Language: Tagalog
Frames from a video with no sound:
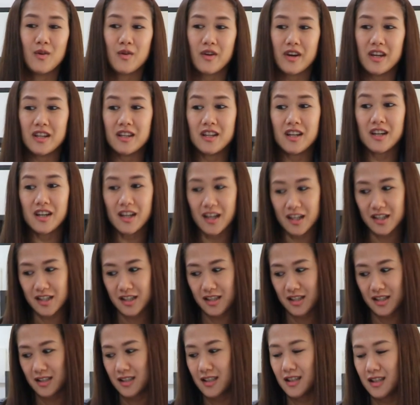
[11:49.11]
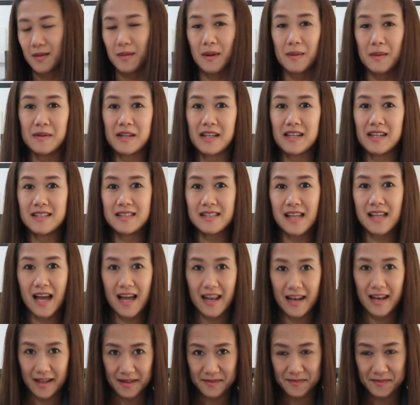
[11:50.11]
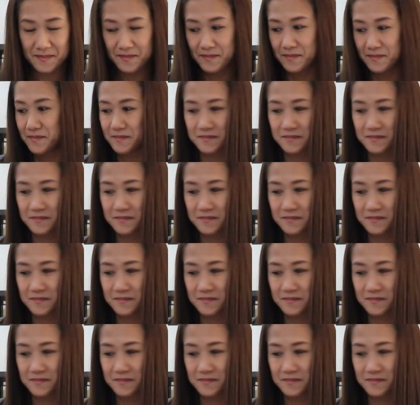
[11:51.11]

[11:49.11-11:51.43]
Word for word: We're in a rush. Nagmamadali si Alan.